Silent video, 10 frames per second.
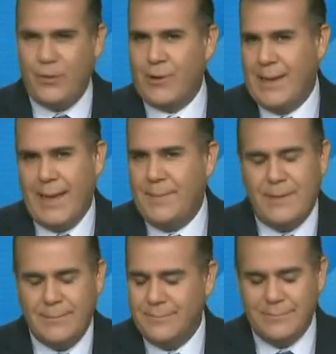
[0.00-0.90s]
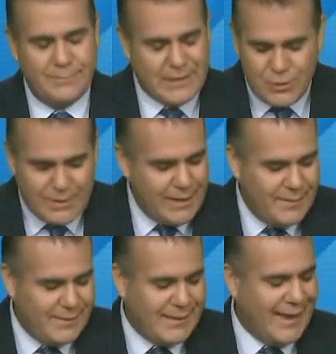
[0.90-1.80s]
Le digo que a mí,
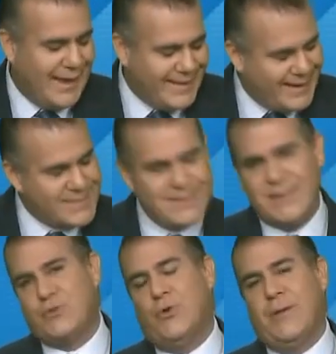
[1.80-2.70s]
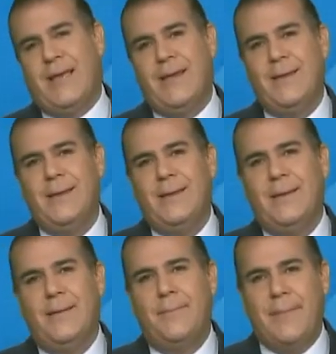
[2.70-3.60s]
personalmente, ayer esta historia
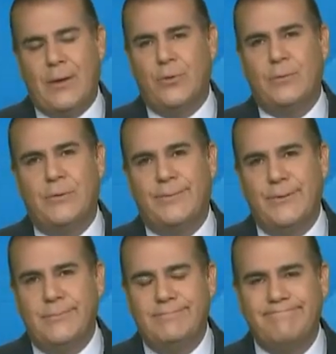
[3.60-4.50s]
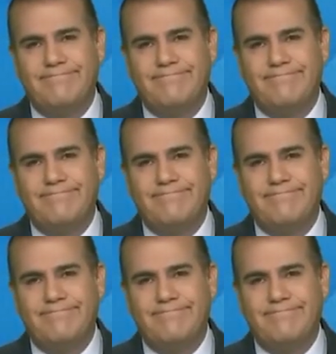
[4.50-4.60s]
me conmovió.